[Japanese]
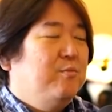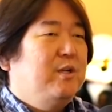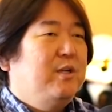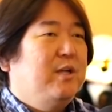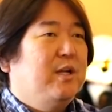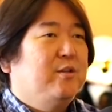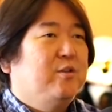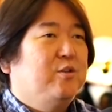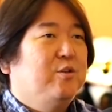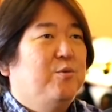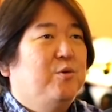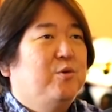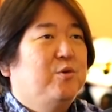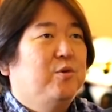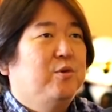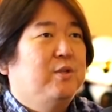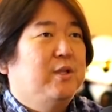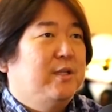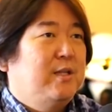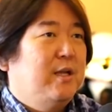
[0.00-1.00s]
無理だっていう目
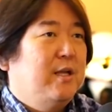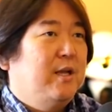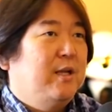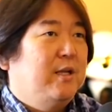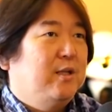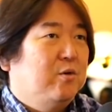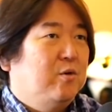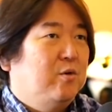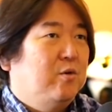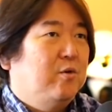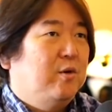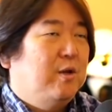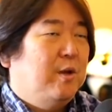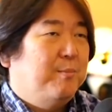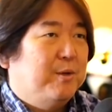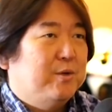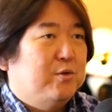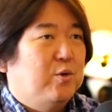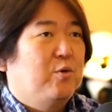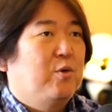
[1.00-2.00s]
標を立てないと
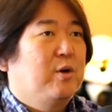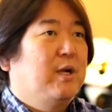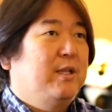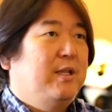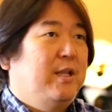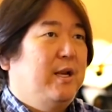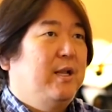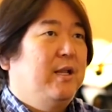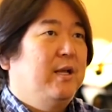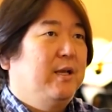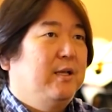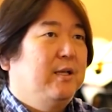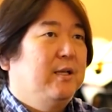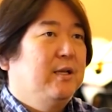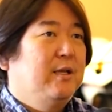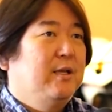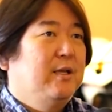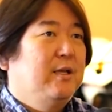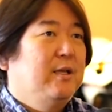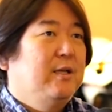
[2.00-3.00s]
やっぱそこから出れない。
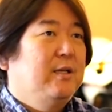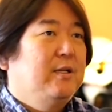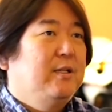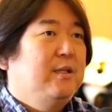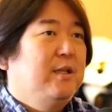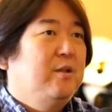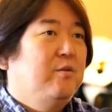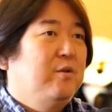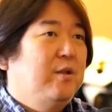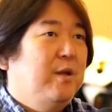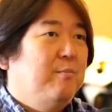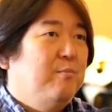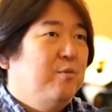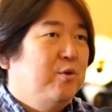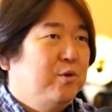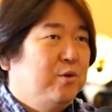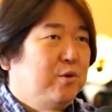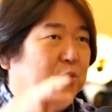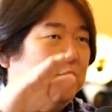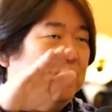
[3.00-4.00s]
なので
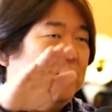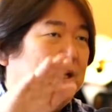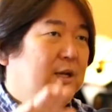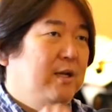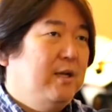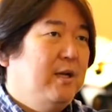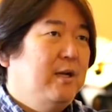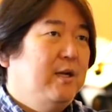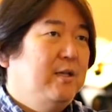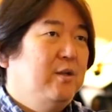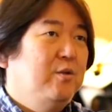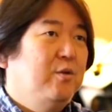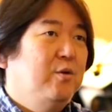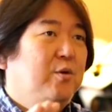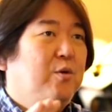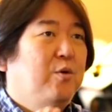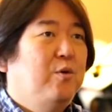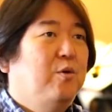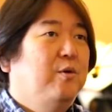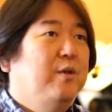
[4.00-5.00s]
目標と展開型と
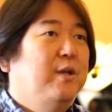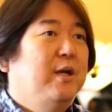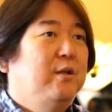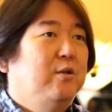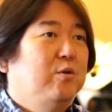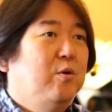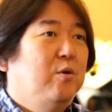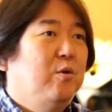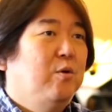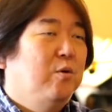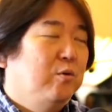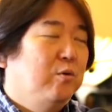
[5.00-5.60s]
両方ないと